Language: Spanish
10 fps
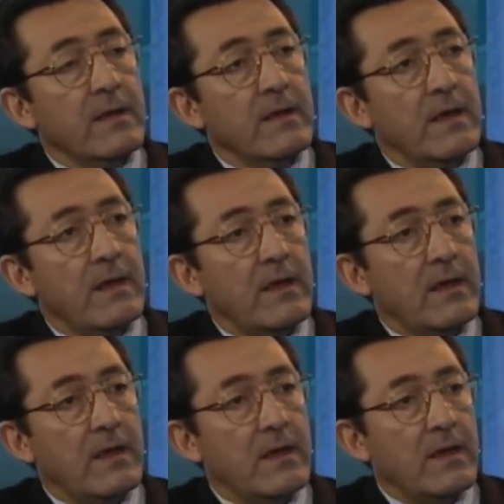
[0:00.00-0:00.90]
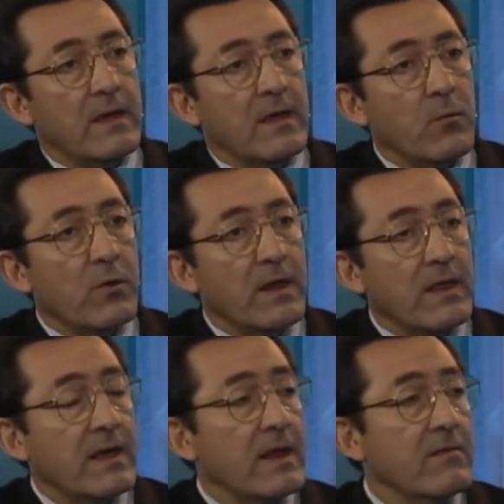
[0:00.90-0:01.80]
eh, que pudiera
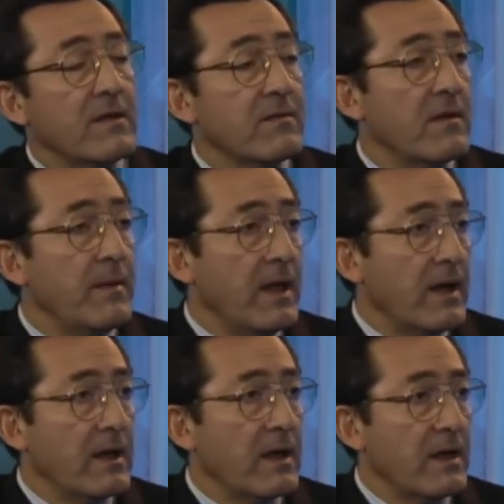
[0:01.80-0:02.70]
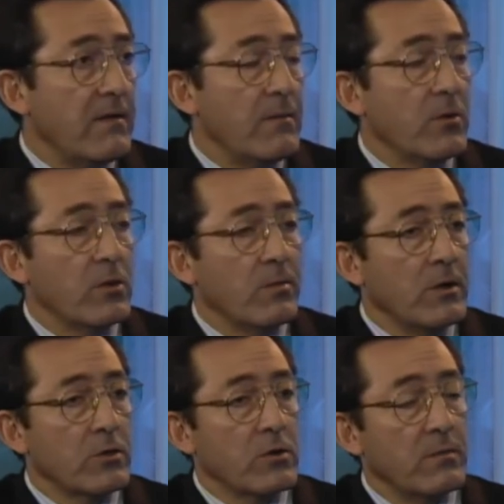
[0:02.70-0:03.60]
llegar a ser similar a la que vimos en
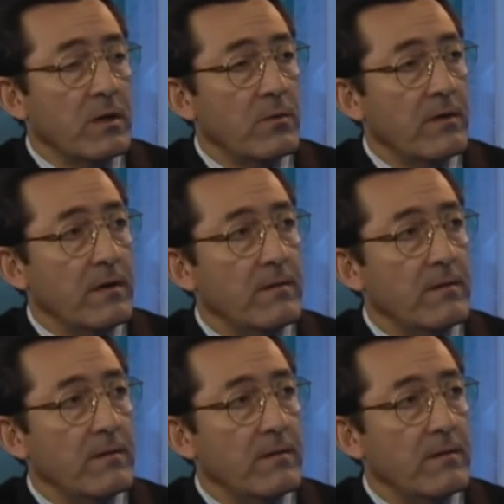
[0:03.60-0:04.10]
2008-2009,